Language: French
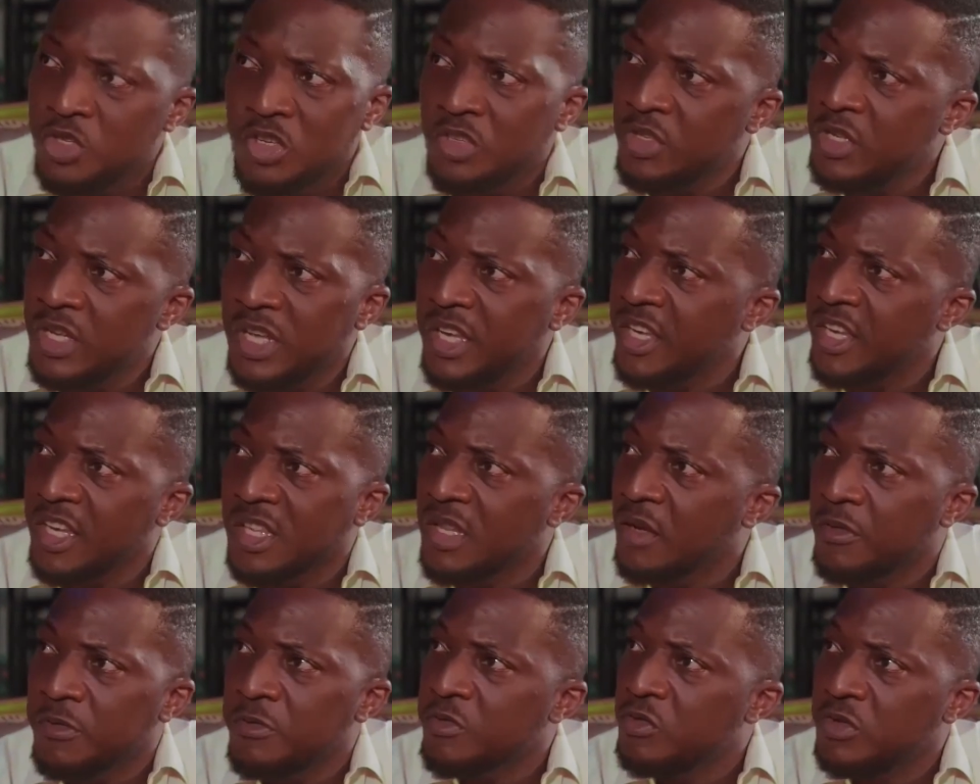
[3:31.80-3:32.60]
je n'ai rien
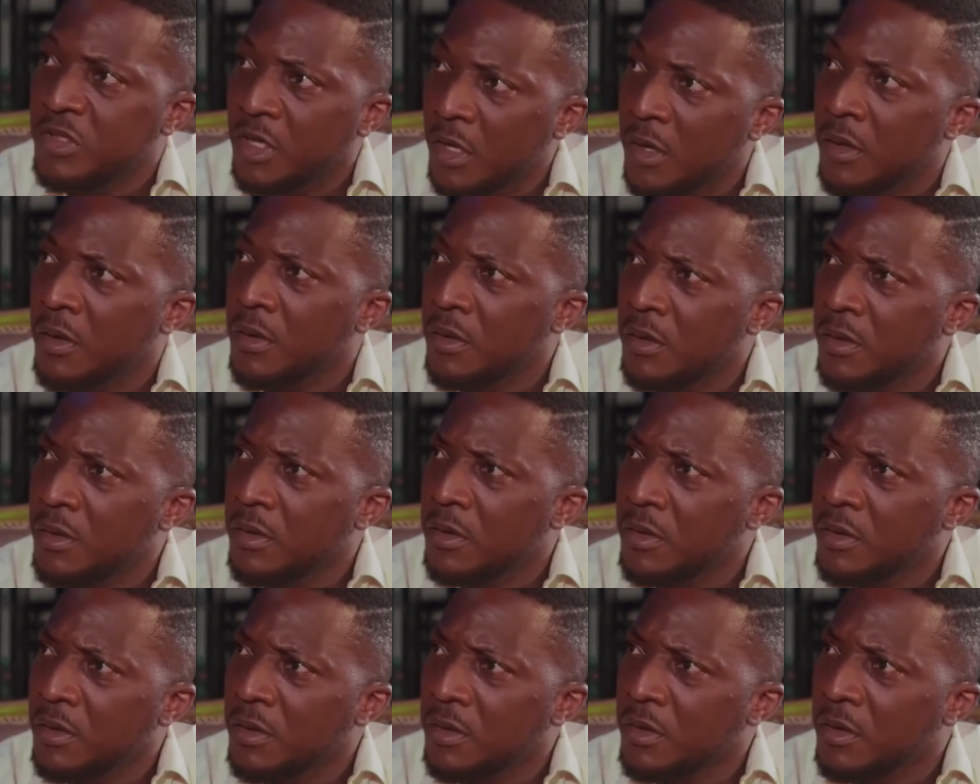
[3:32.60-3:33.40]
à foutre.
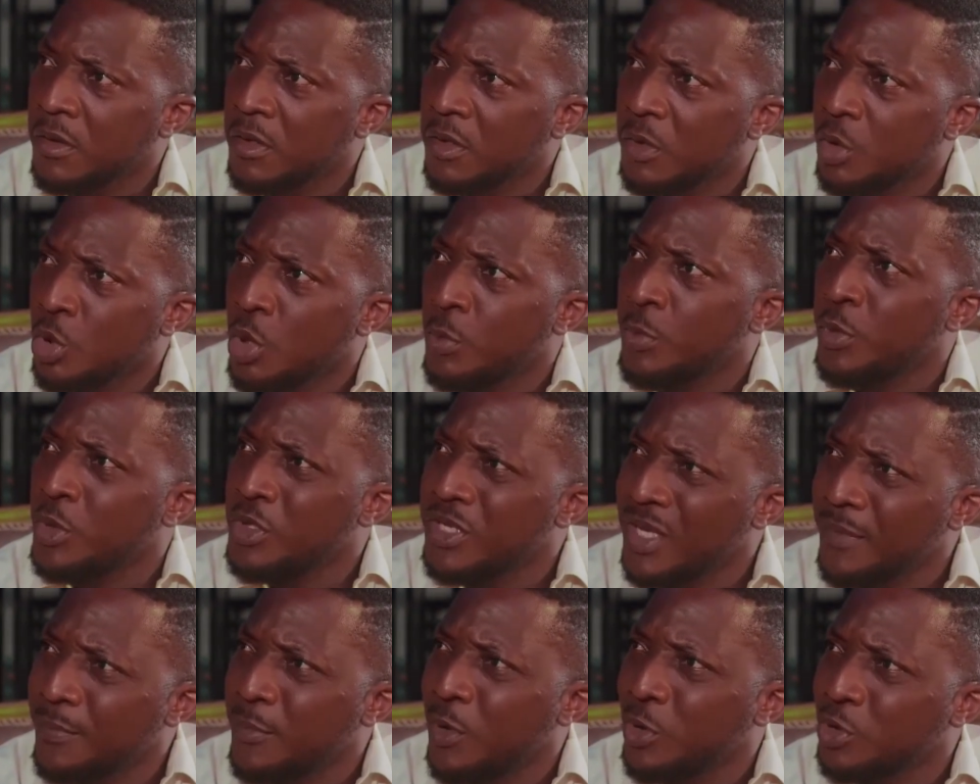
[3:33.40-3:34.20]
Le plus
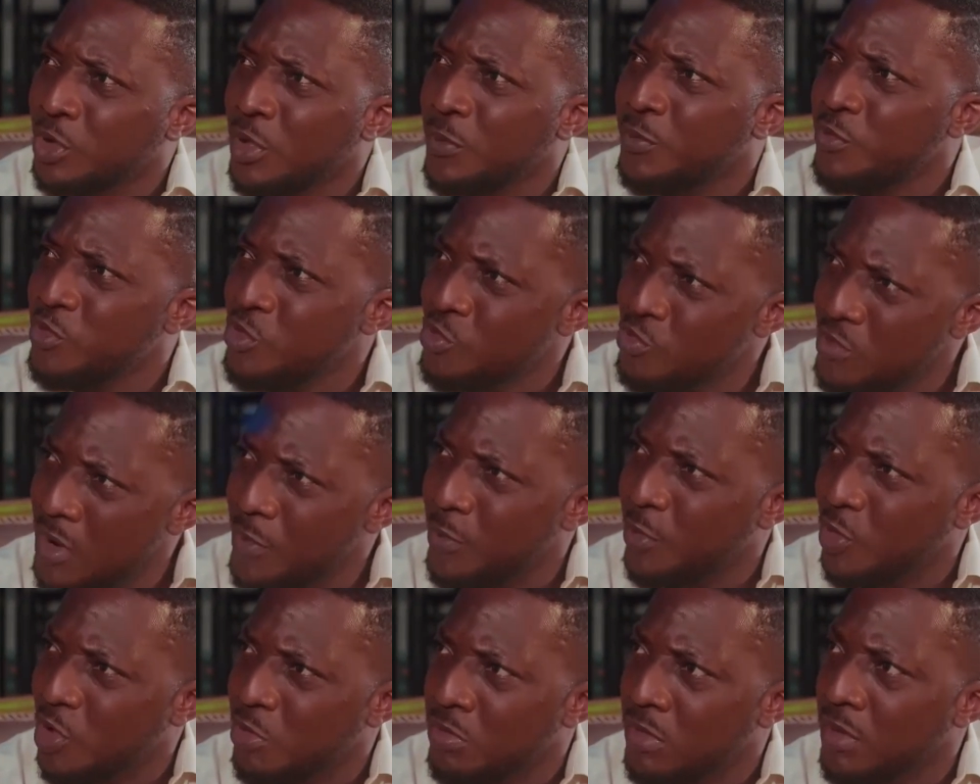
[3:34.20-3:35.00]
important pour moi
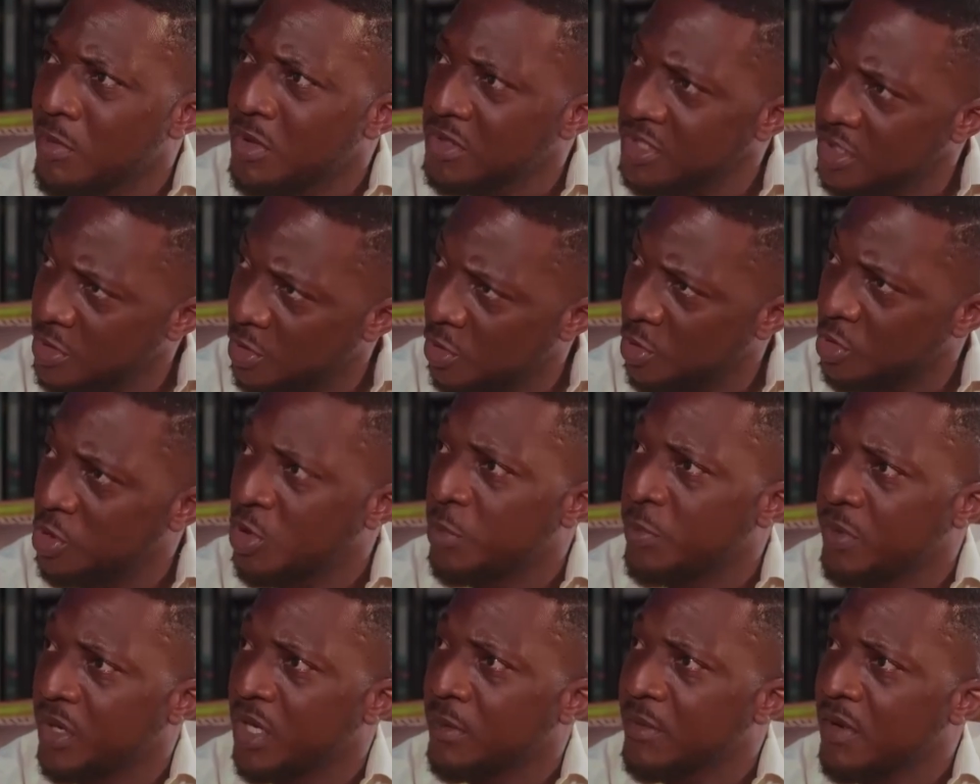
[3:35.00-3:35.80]
pour le moment, c'est de
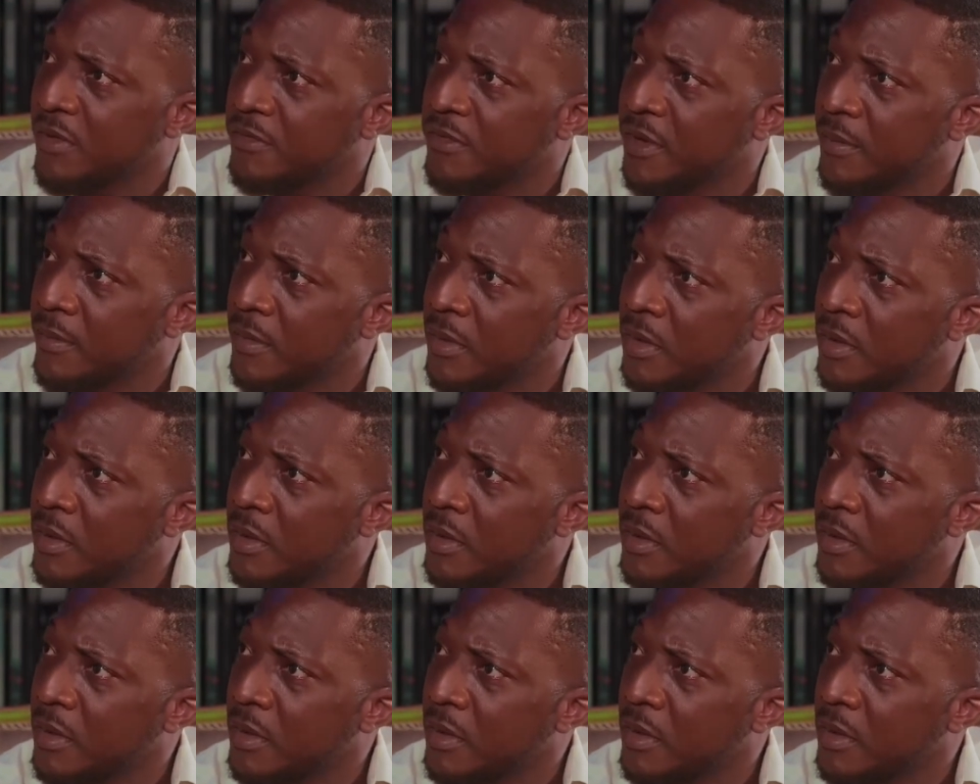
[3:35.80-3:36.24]
récupérer ma femme.